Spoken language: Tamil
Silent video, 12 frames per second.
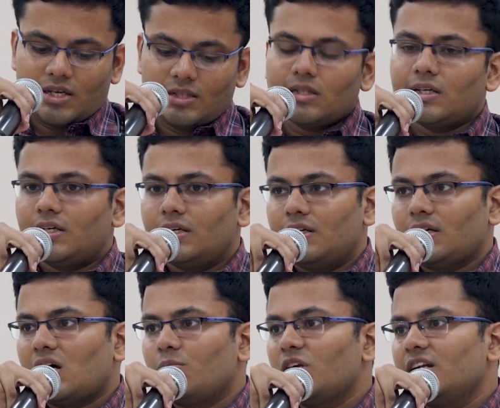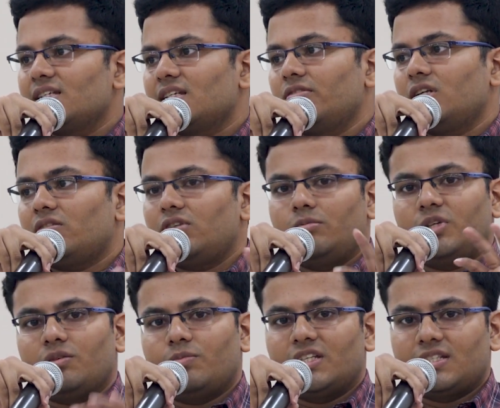இந்த அம்மன் நெசவு நாவலை
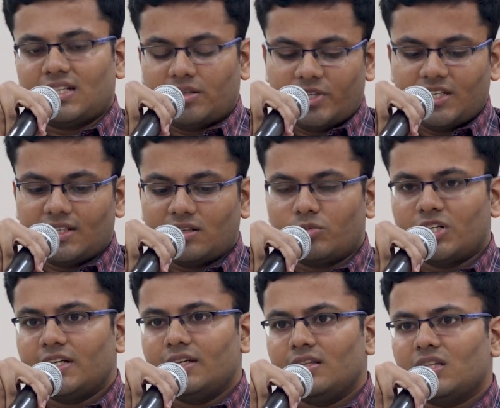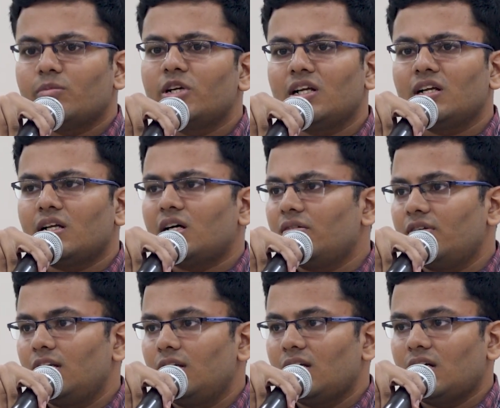பற்றி பேச ஆரம்பிக்கிறதுக்கு முன்னாடி தமிழில்
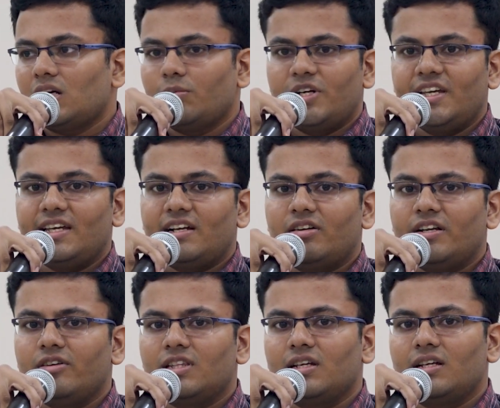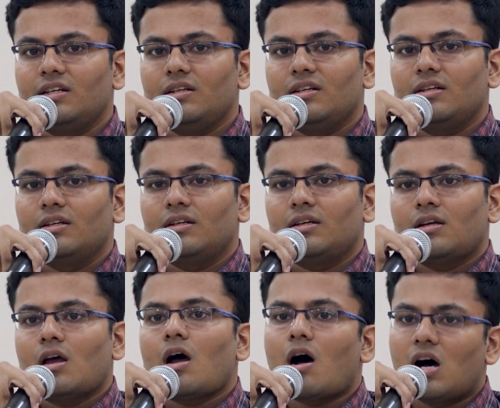நாவல் அப்படிங்கிற வடிவத்துக்கு
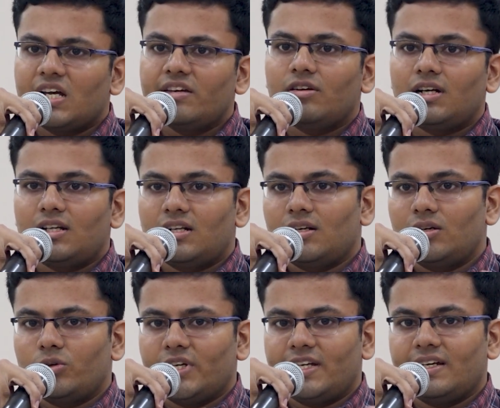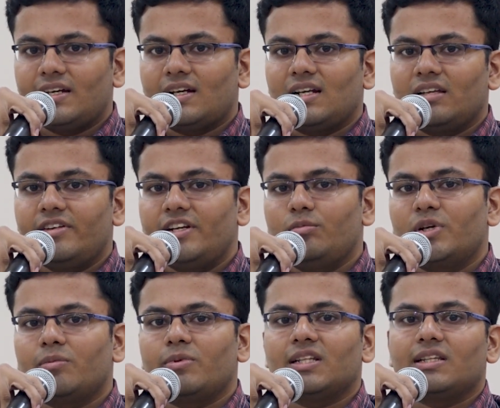ஆய்வாளர்களுடைய
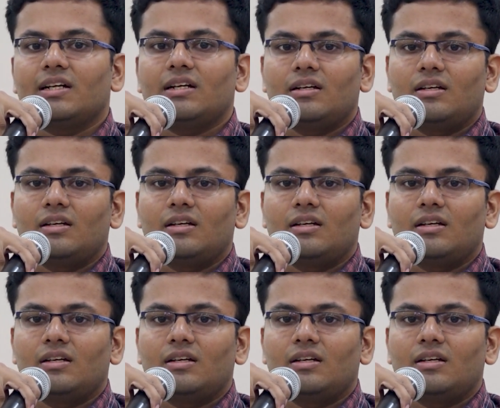அளவீடுபடி பார்த்தா